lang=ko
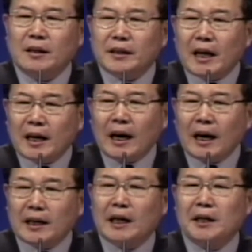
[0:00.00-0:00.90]
내가
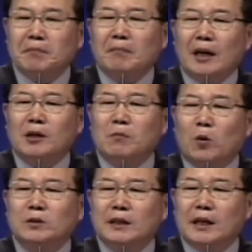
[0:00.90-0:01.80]
하나님만을
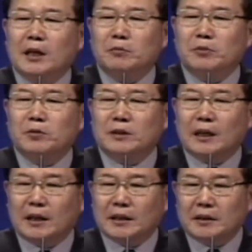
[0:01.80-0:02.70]
목자라고 믿고
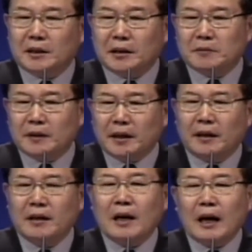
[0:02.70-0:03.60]
살았기
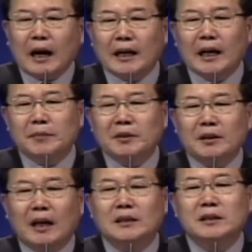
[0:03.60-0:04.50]
때문에 하나님이
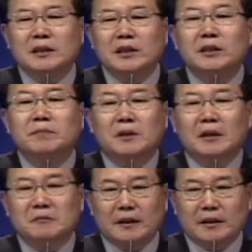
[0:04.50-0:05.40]
당신 이름
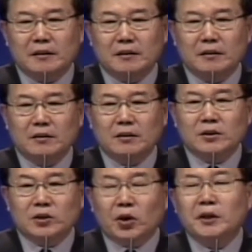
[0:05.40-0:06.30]
때문에
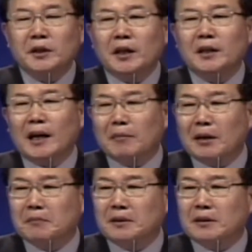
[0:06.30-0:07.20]
저렇게
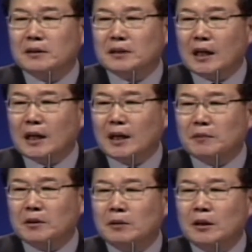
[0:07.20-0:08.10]
나만 믿는
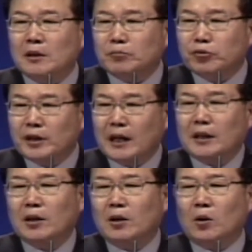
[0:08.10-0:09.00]
사람을
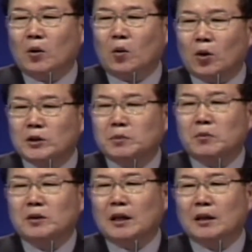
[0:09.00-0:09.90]
불의한 길로 옳지
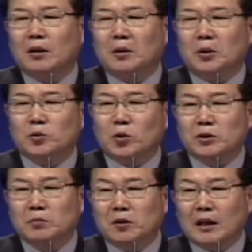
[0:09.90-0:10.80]
못한 길로
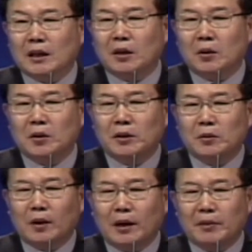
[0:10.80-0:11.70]
좋지 못한 길로
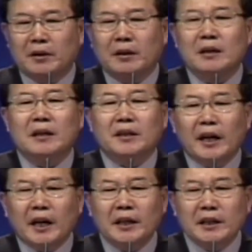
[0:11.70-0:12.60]
인도하면
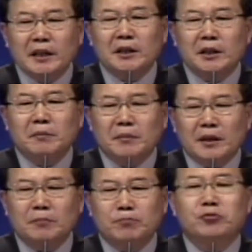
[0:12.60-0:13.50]
내
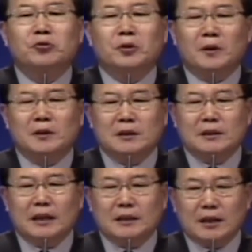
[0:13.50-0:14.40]
이름이
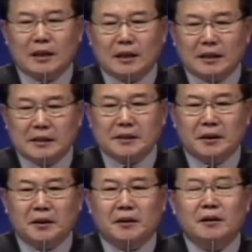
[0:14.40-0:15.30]
부끄러워진다
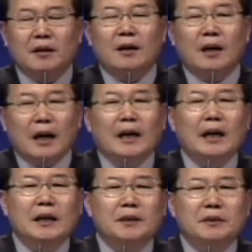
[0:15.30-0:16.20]
생각해서
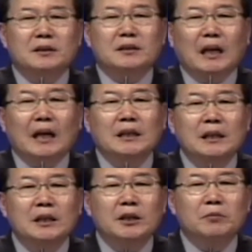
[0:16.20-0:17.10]
하나님이 자기
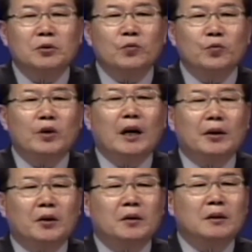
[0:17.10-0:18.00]
이름을
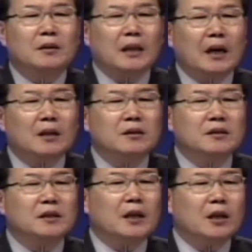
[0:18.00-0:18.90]
위하여 나를
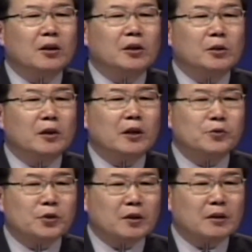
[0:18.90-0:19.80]
의의 길로 인도해
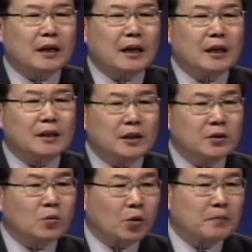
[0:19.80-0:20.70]
주셨다.
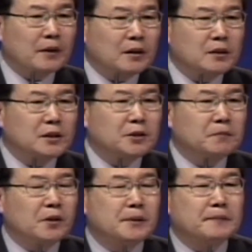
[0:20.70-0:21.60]
이런 고백을
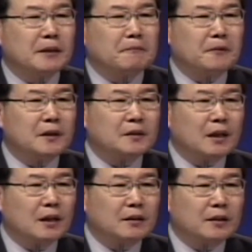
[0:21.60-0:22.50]
시편 23편에서
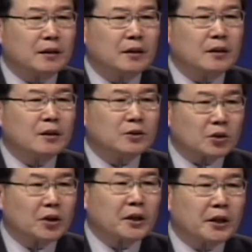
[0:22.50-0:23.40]
하는데
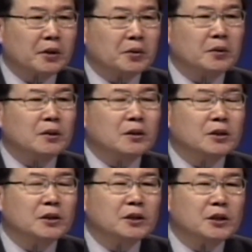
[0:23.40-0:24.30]
저에게도
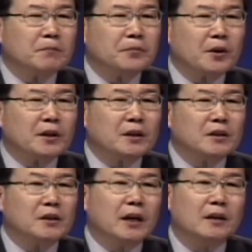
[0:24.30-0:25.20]
그 시편이
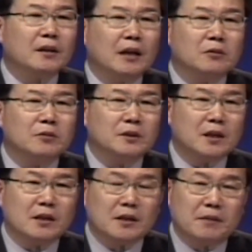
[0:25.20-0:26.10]
응했다고
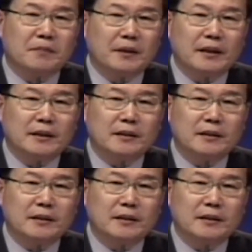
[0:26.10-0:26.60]
생각합니다.